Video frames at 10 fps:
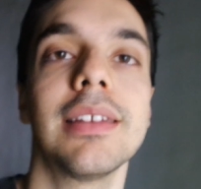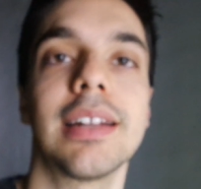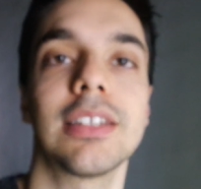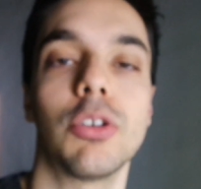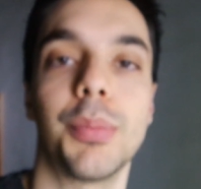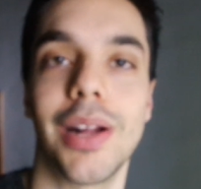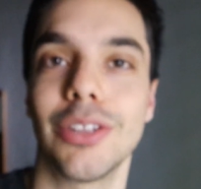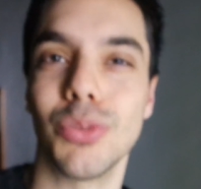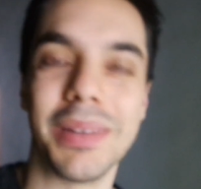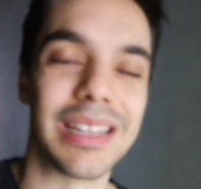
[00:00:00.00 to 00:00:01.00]
de grasa
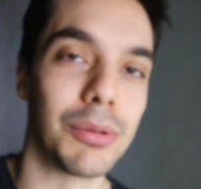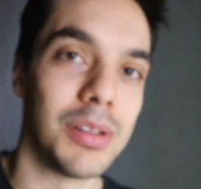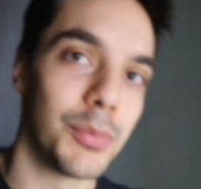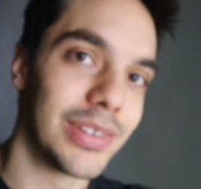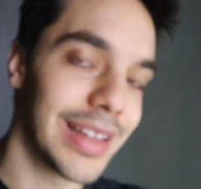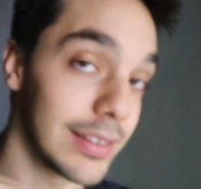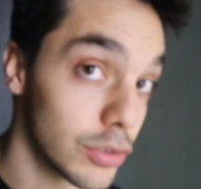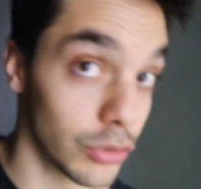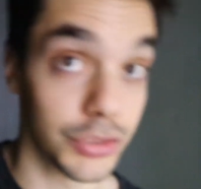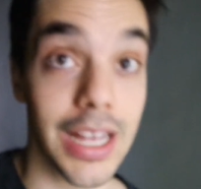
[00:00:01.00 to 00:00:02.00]
corporal, tu metabolismo está
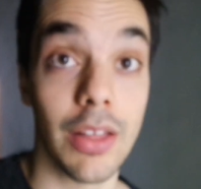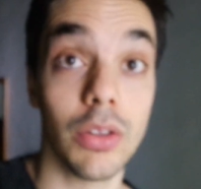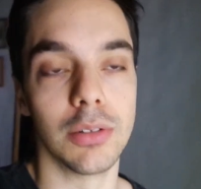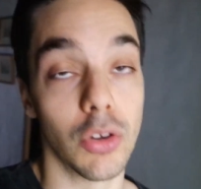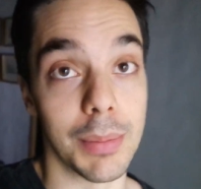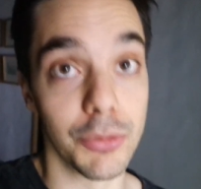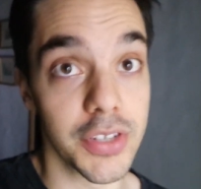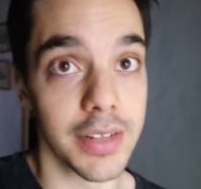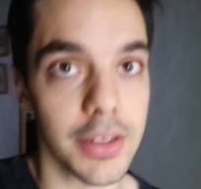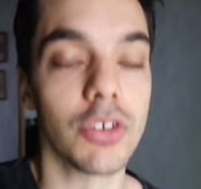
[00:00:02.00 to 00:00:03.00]
destrozado. Lo que
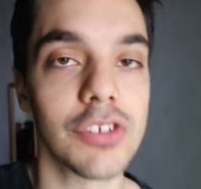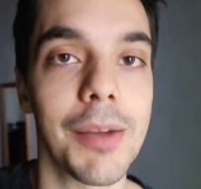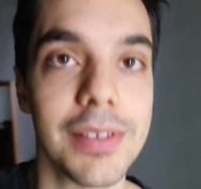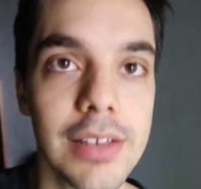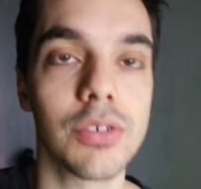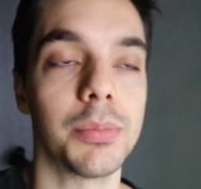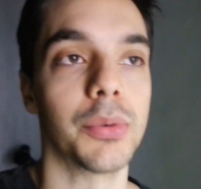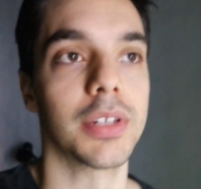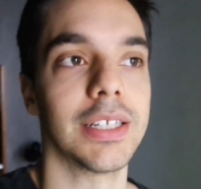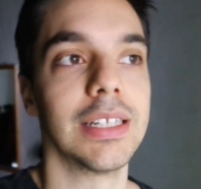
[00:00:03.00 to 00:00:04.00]
mucha gente no sabe es eso,
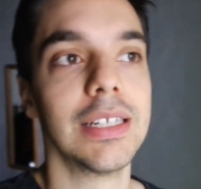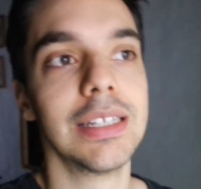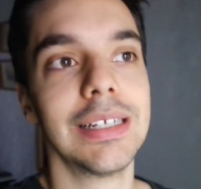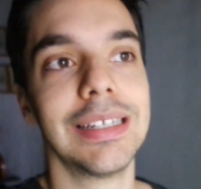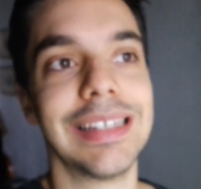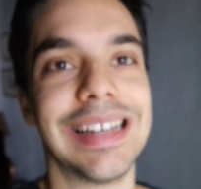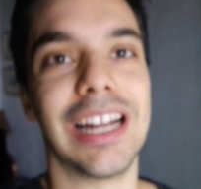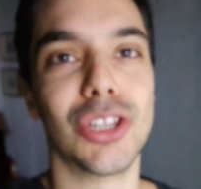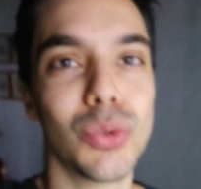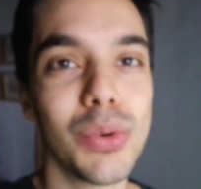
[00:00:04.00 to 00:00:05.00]
porque
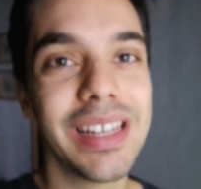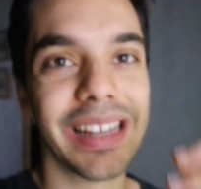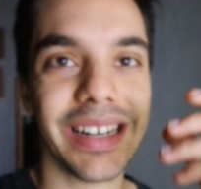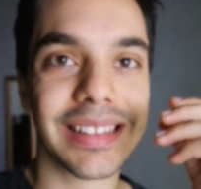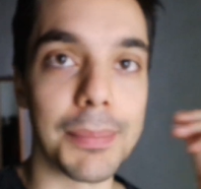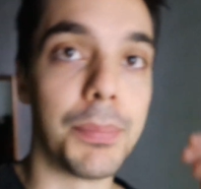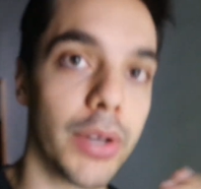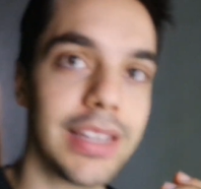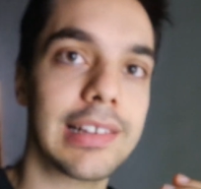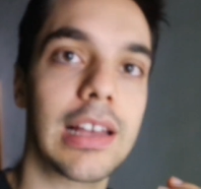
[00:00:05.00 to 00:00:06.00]
al tú ingerir tan
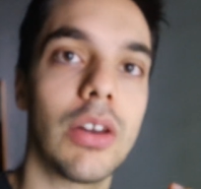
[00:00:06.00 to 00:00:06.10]
poquitas